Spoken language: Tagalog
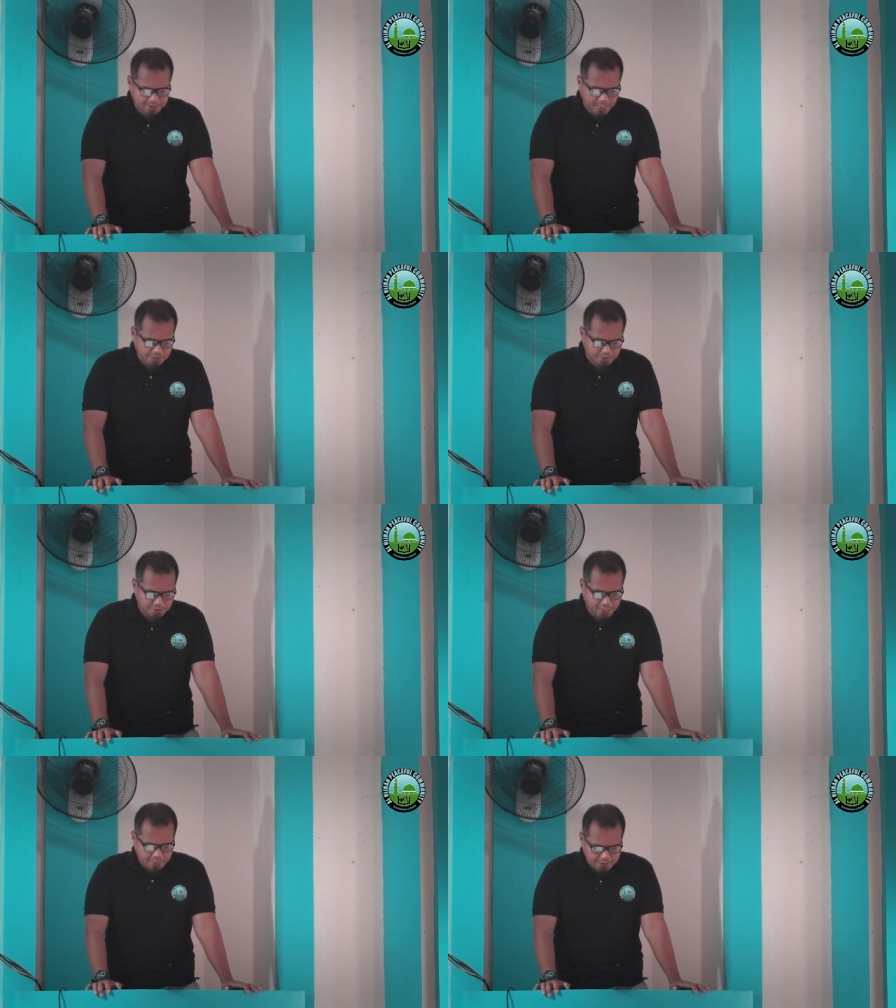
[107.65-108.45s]
araw na
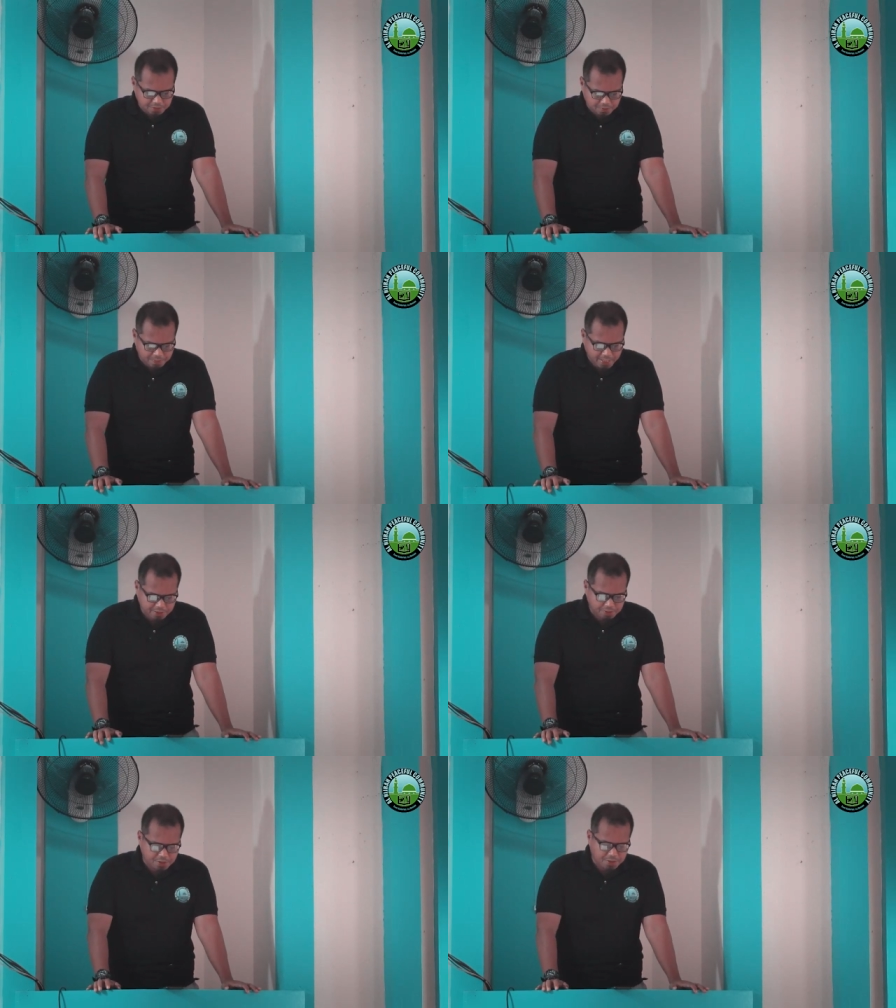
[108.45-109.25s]
ito ay
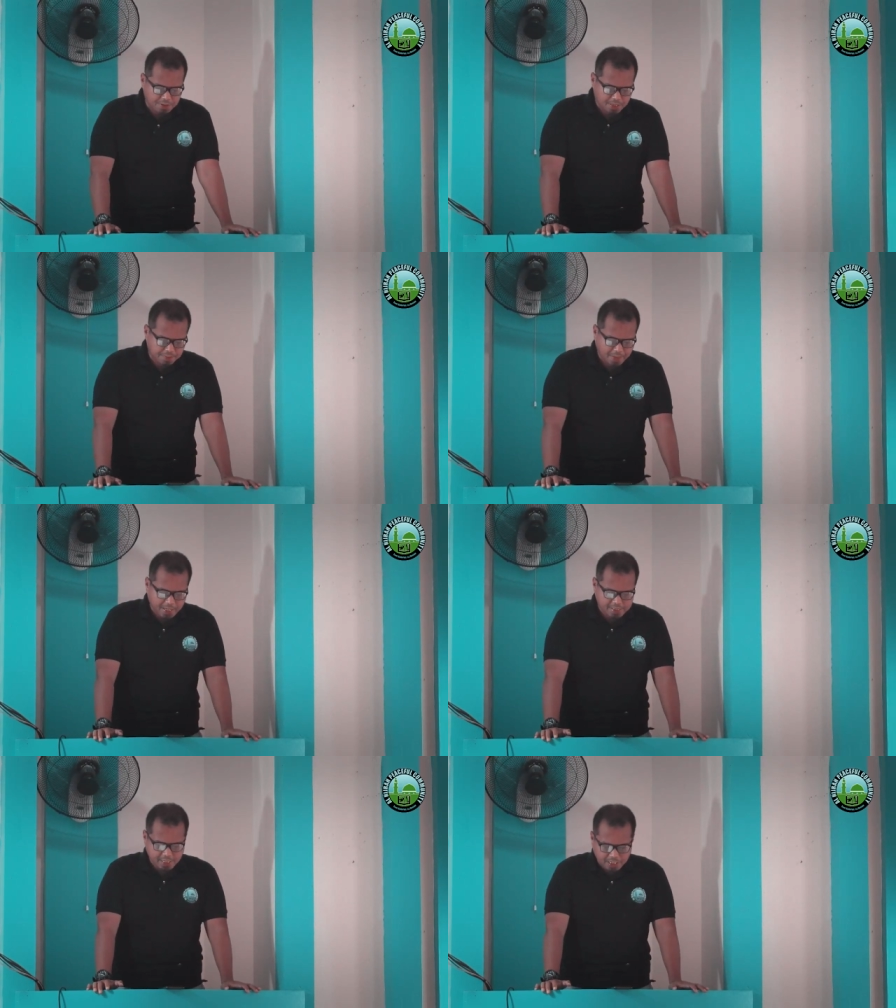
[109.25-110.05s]
kinukumpleto ko
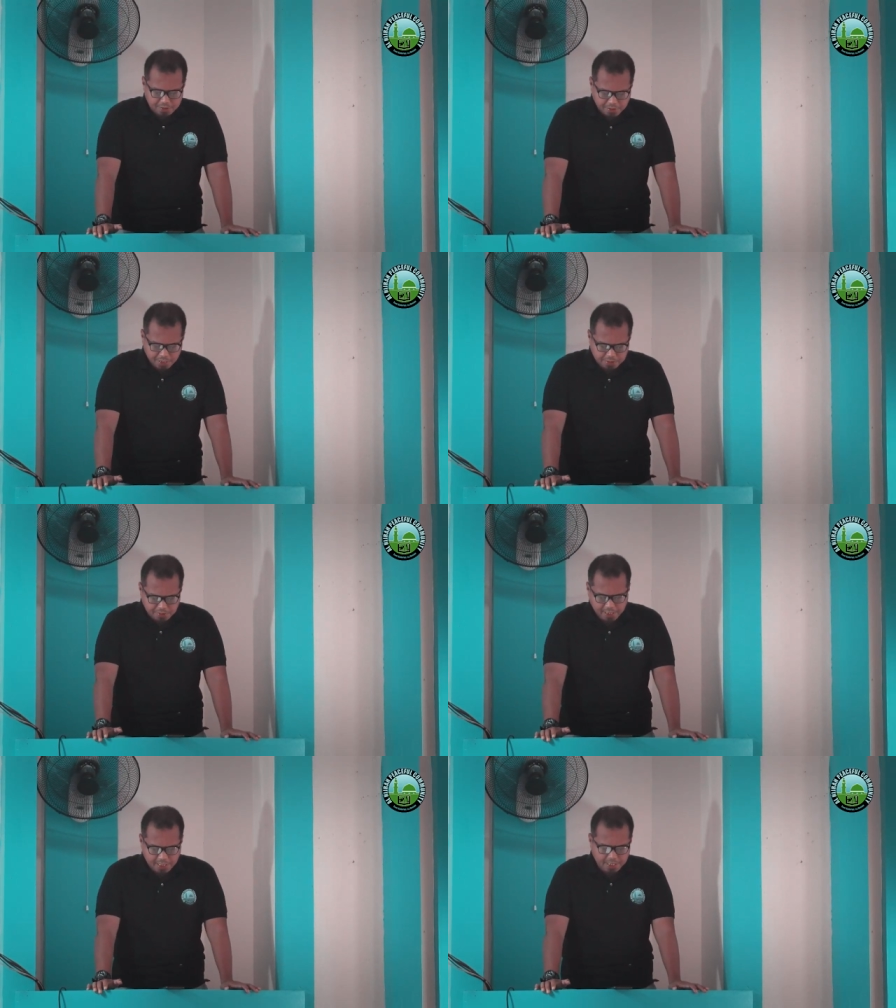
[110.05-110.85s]
para sa inyo ang
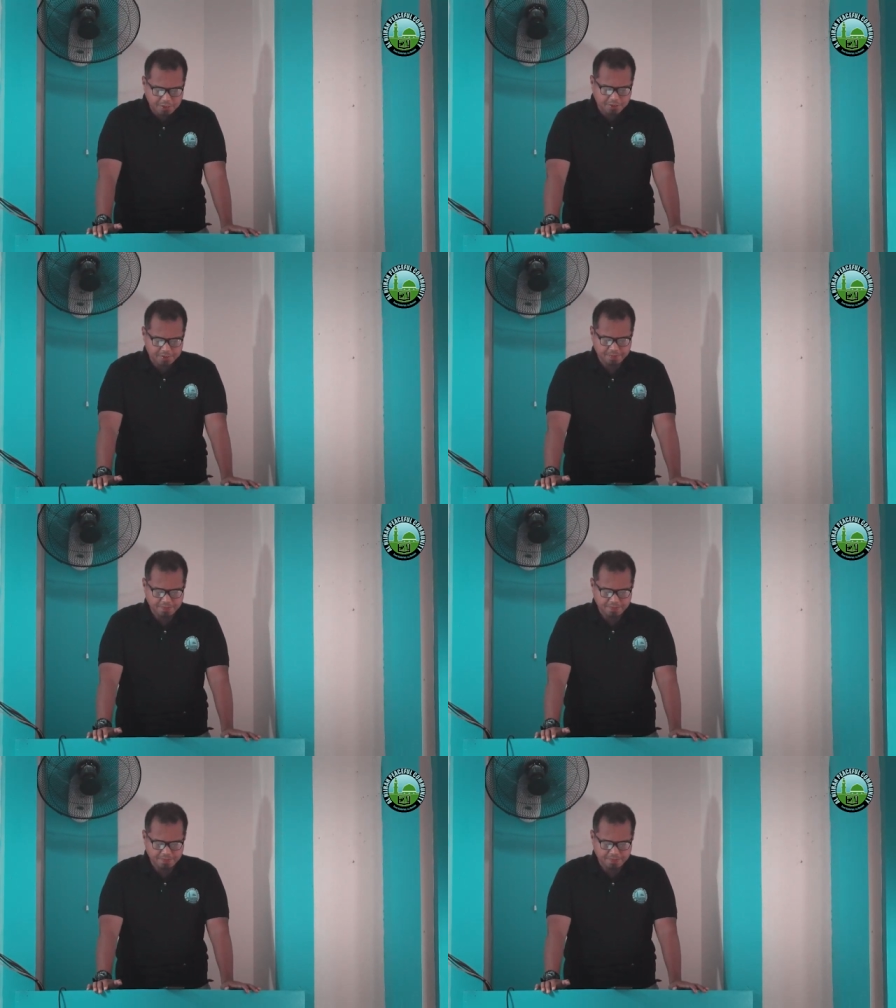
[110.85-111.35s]
inyong relihiyon